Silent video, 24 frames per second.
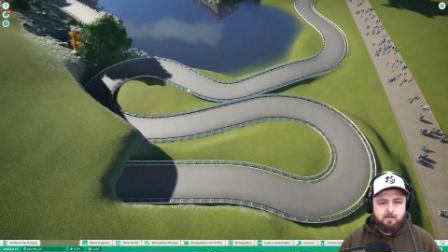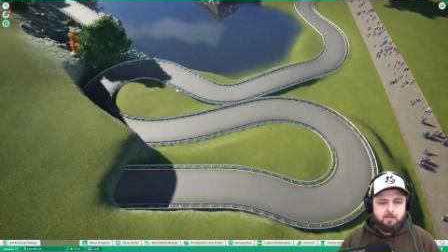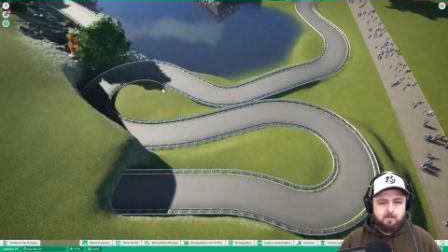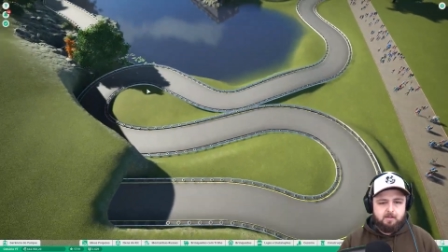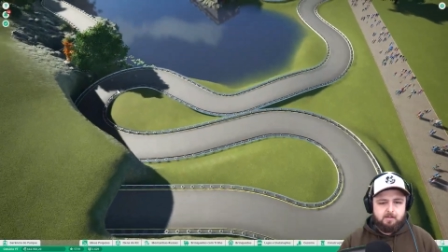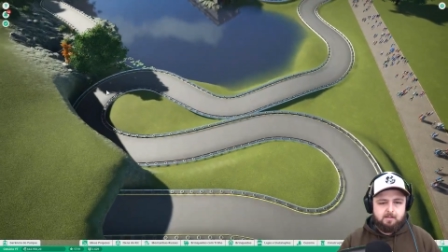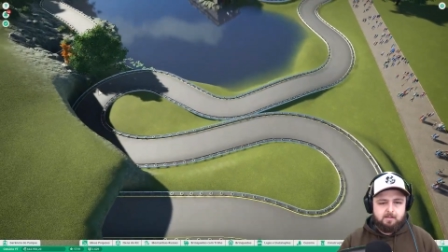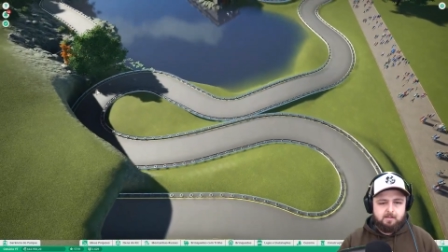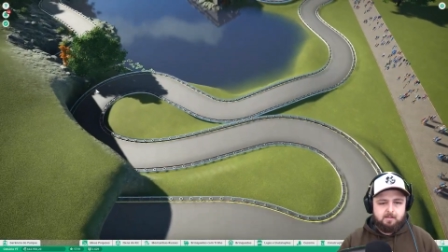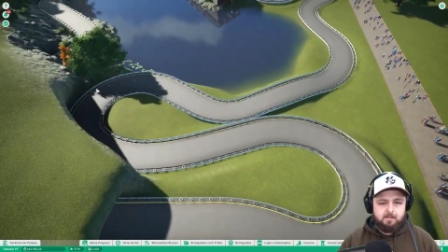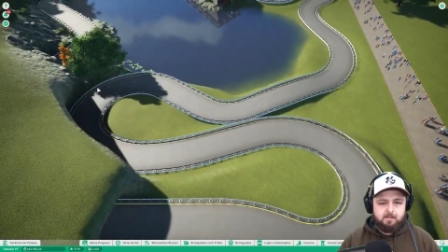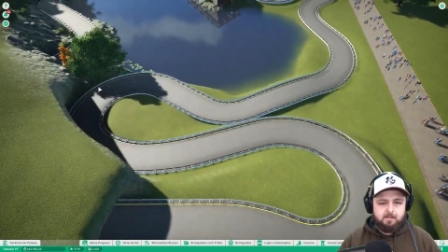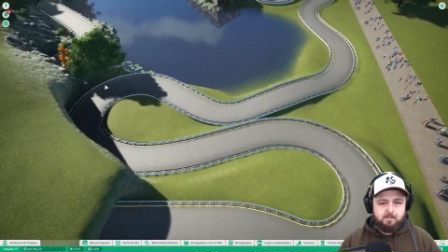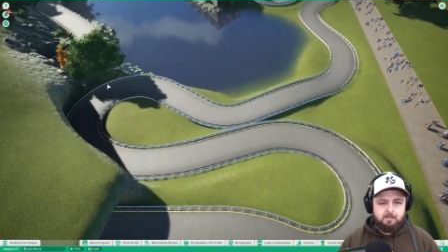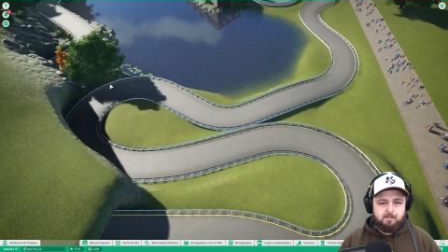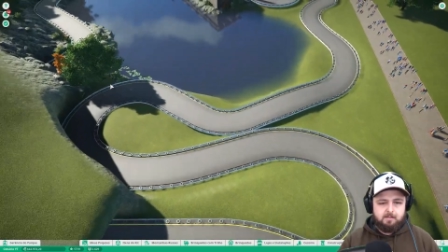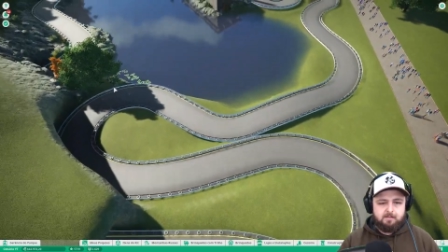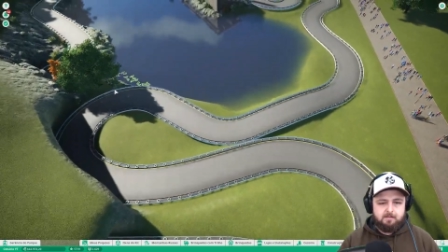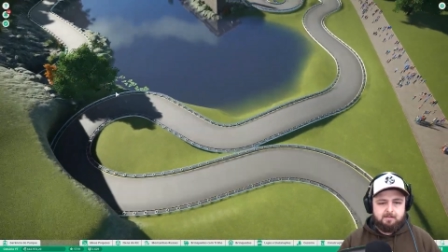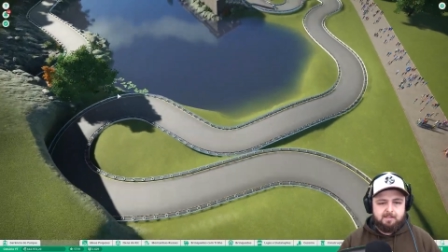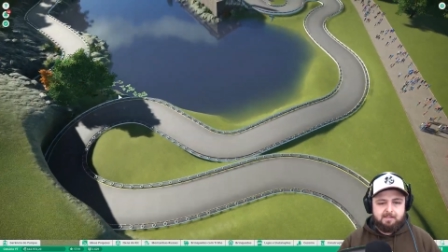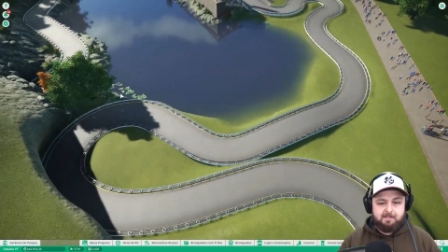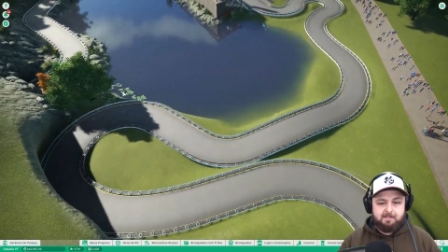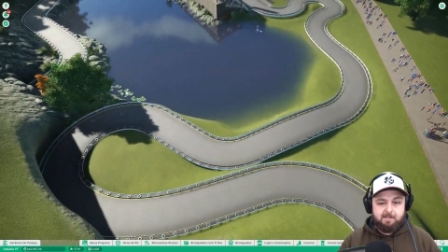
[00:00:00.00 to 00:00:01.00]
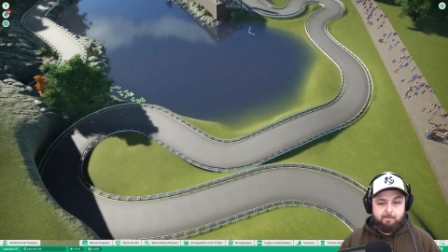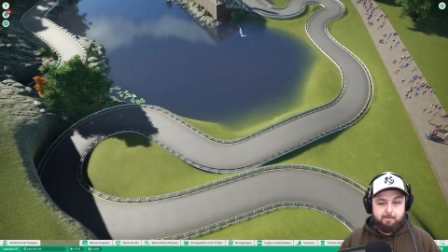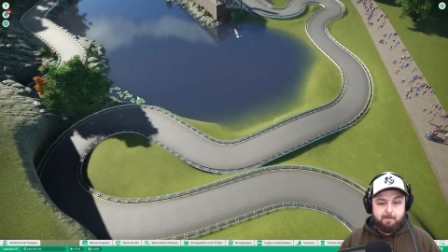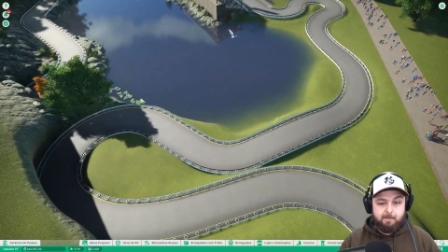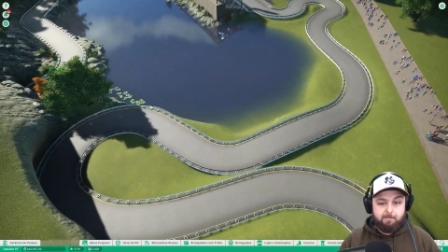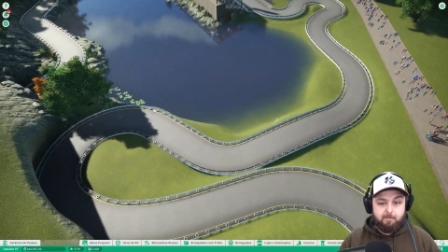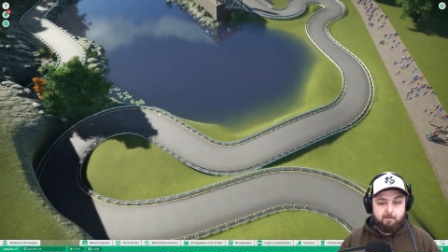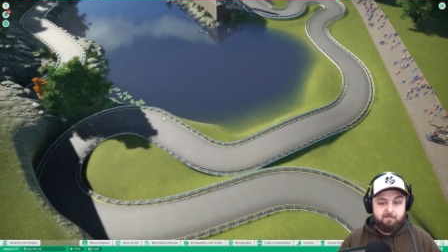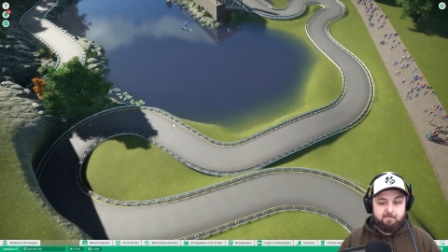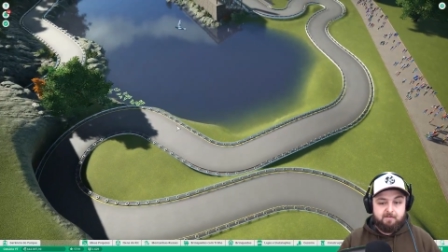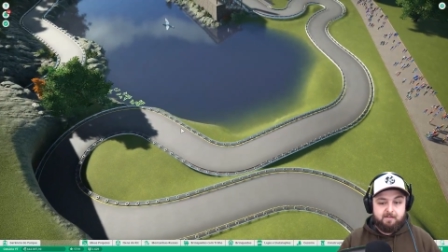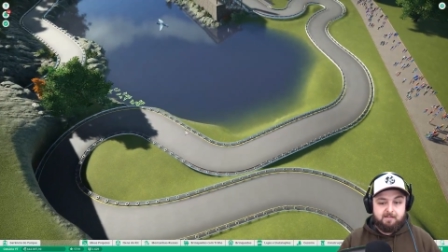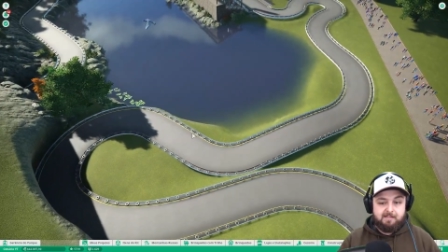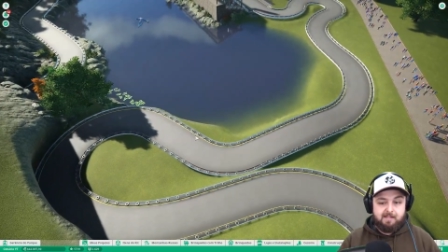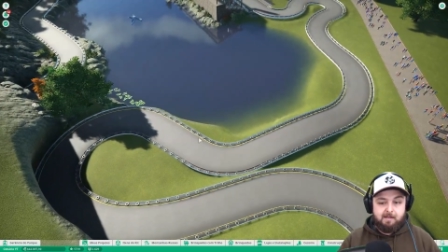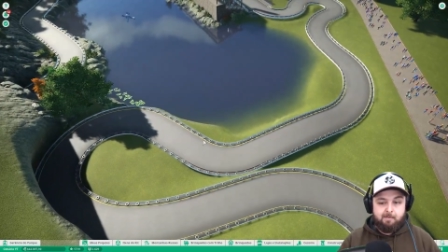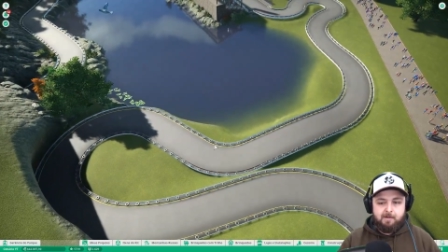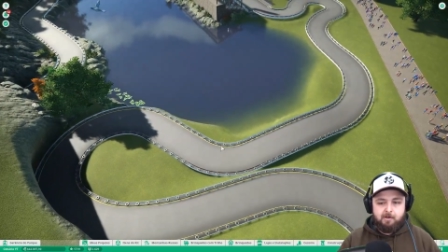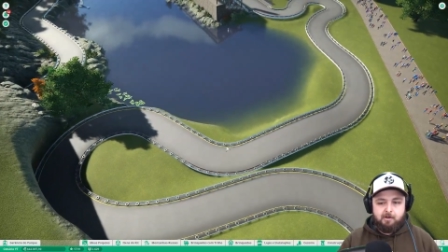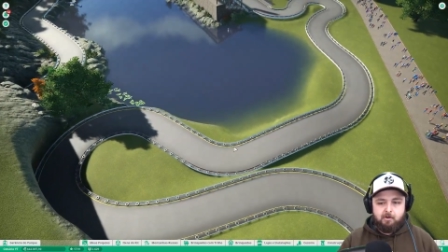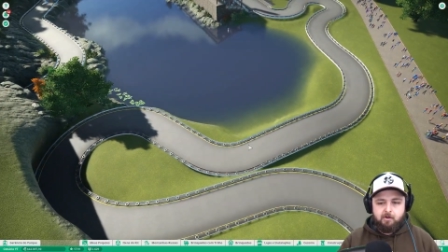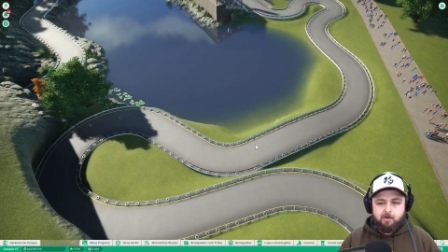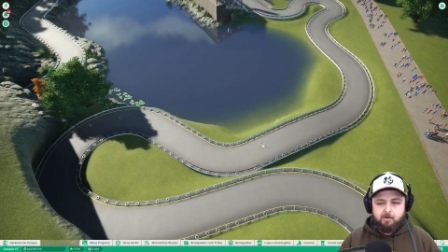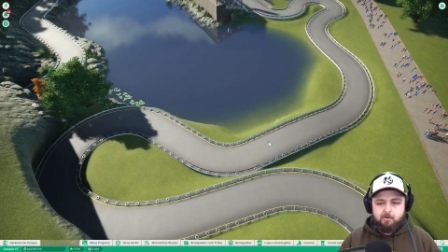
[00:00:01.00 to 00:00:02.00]
Uh, dá até para aproveitar
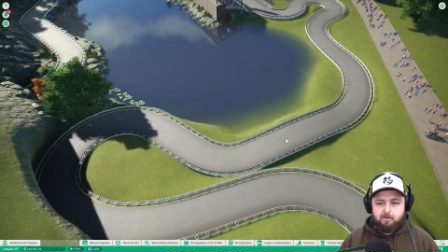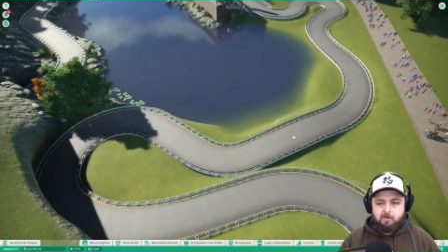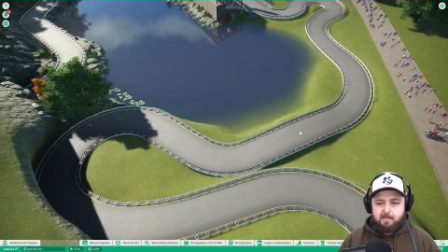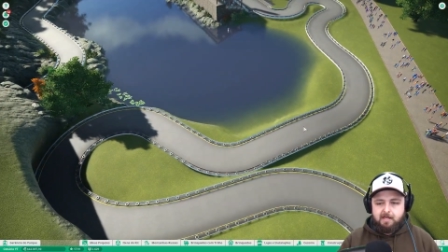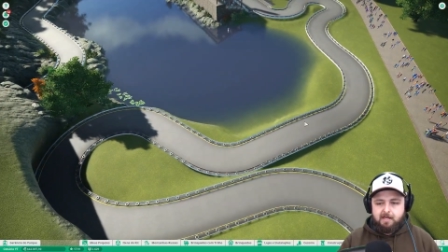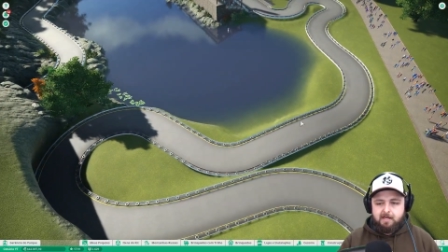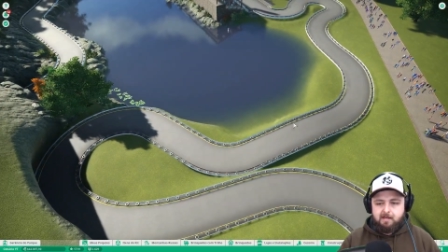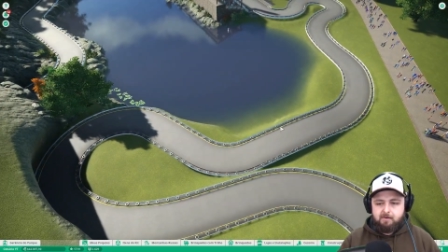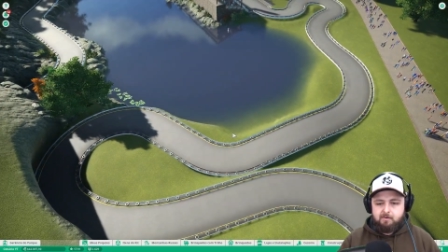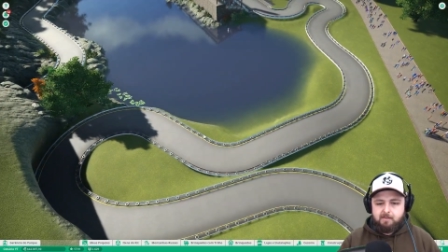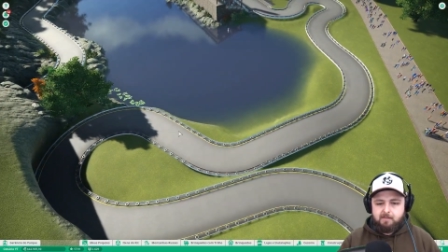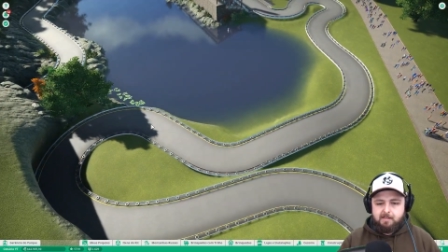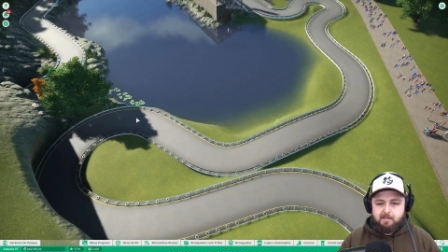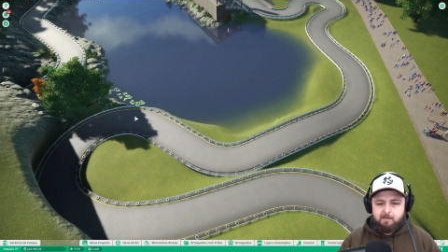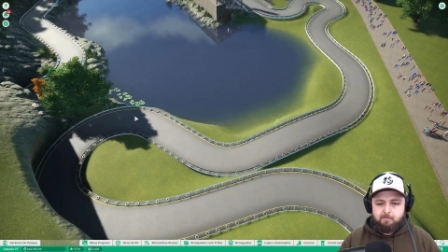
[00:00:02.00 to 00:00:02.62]
melhor o lago, né?